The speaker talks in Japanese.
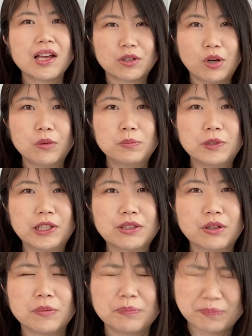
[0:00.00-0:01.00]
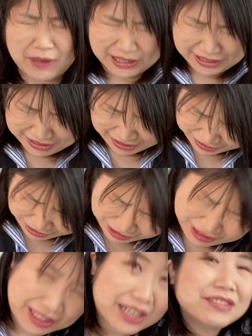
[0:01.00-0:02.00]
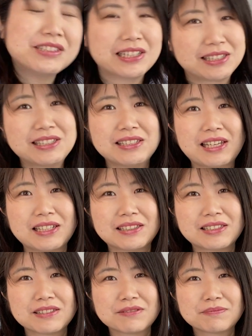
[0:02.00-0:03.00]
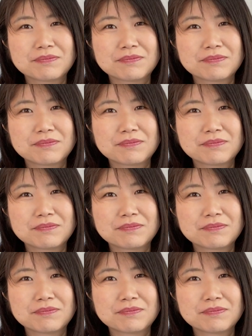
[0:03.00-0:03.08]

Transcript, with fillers: コンプリートめちゃくちゃ嬉しいです。